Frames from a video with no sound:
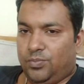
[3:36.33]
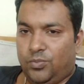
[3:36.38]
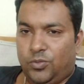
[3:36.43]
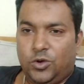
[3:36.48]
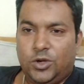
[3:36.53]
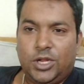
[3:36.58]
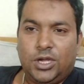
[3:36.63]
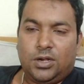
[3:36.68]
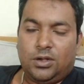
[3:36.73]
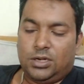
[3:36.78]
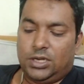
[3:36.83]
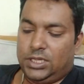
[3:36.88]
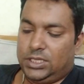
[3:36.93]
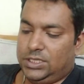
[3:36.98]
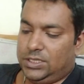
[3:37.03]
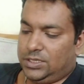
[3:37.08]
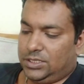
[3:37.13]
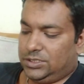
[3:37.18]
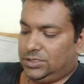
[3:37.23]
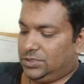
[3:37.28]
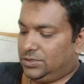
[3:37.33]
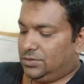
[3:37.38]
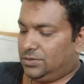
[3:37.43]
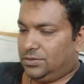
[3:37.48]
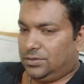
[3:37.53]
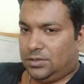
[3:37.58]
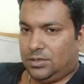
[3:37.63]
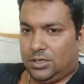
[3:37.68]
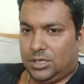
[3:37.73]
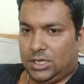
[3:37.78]
মনে করায় দেওয়ার জন্য
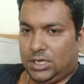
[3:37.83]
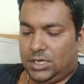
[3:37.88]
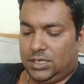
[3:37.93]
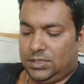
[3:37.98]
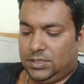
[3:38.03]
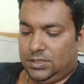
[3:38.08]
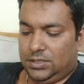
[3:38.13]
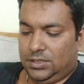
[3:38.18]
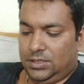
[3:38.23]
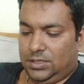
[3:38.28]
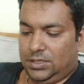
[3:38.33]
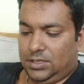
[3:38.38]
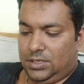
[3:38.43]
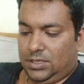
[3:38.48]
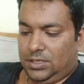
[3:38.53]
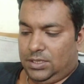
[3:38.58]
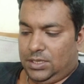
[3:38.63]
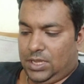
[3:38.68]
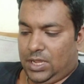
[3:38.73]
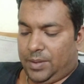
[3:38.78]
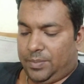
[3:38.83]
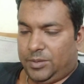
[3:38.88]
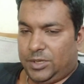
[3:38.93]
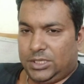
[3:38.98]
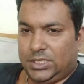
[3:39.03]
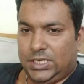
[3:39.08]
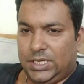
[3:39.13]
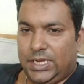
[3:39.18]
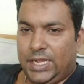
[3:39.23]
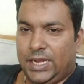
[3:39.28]
করা
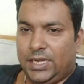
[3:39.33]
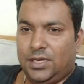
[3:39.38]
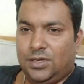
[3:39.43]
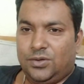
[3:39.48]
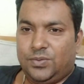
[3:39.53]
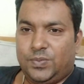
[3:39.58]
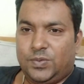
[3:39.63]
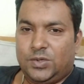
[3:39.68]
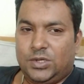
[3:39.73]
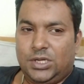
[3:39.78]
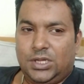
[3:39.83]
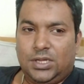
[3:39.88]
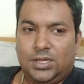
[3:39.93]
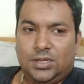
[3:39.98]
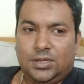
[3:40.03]
আপনাদের জ্ঞানের উপরে